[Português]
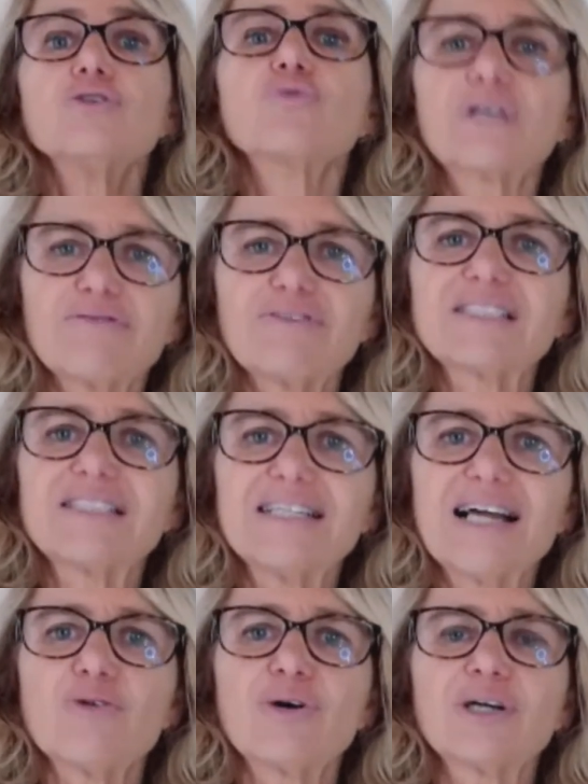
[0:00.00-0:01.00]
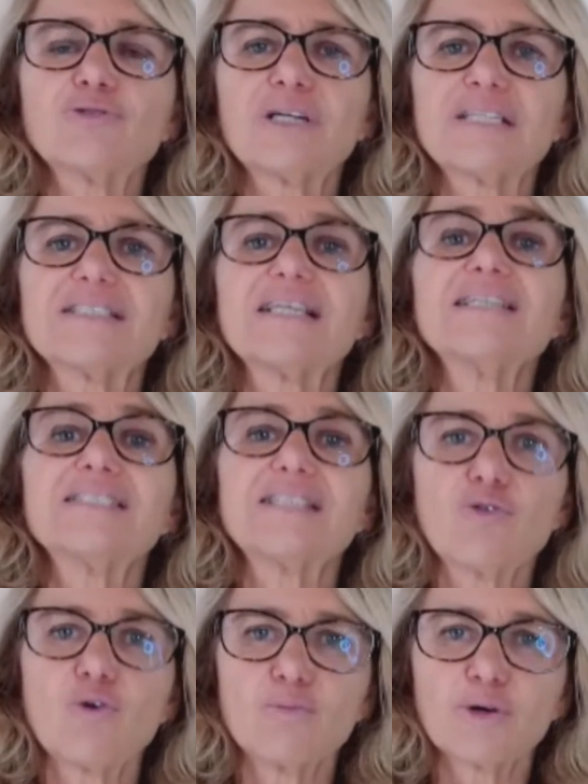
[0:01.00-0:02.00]
do que vacinar um adolescente
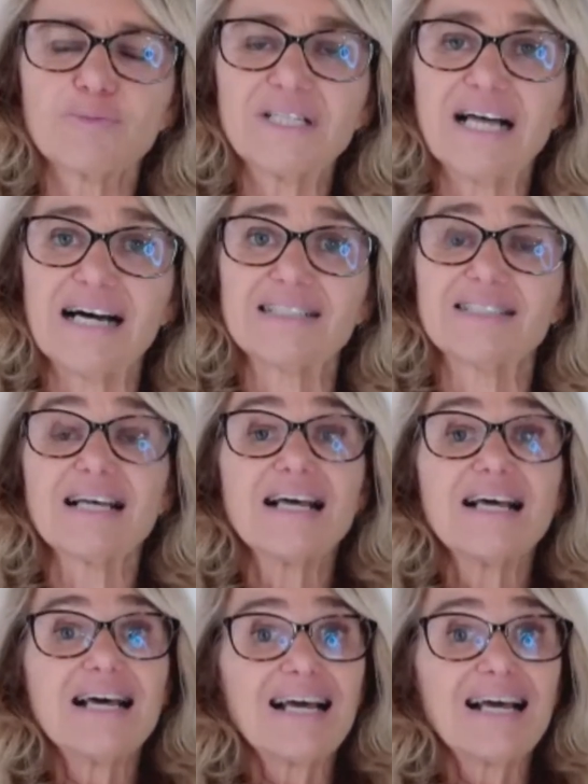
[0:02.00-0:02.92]
sem comorbidades.